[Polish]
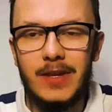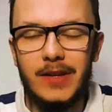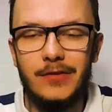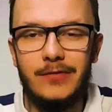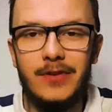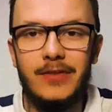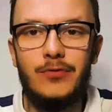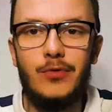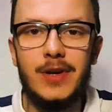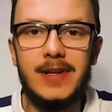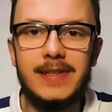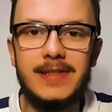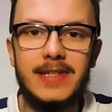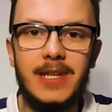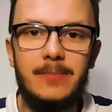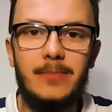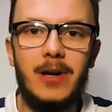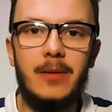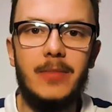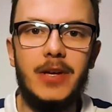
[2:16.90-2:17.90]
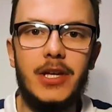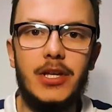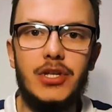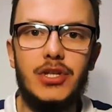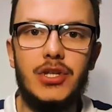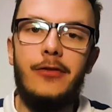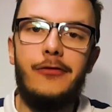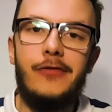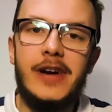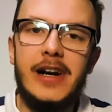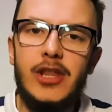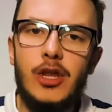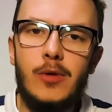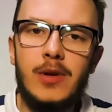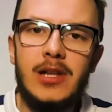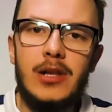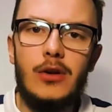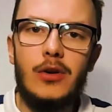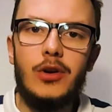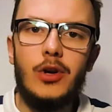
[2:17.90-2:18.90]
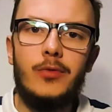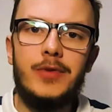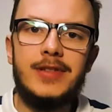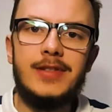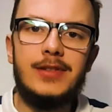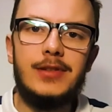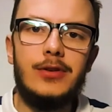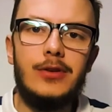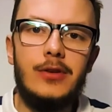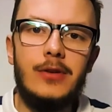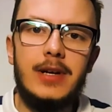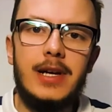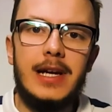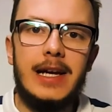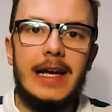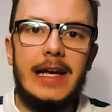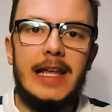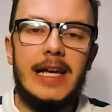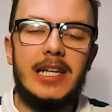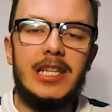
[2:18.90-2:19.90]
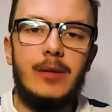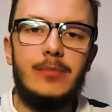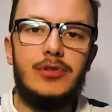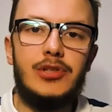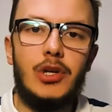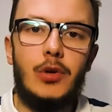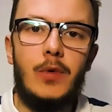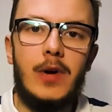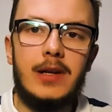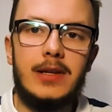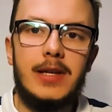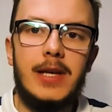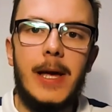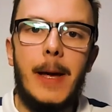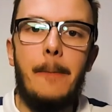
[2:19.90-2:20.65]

we własnej pamięci. Fajną analogią jest to, jak na przykład